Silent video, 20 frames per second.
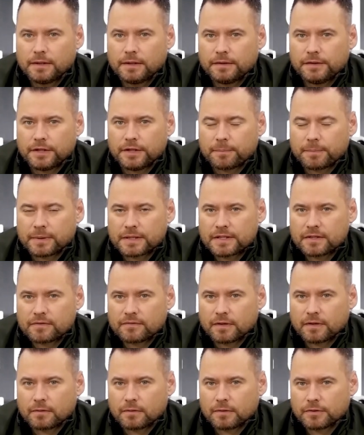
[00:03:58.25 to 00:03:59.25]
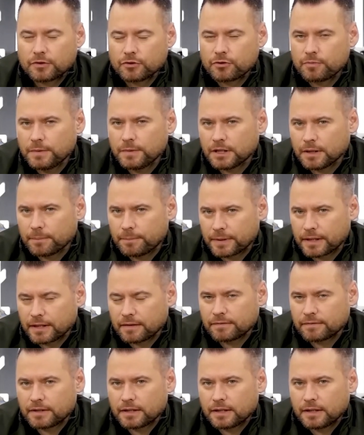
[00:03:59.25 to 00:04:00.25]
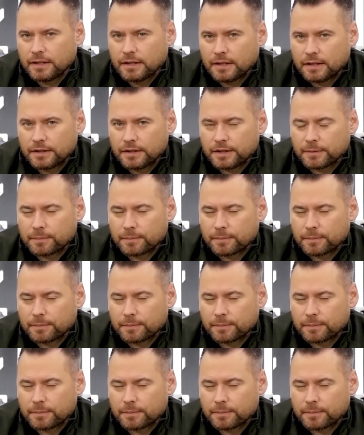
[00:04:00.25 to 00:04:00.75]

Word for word: nie pasowało, coś mi naprawdę nie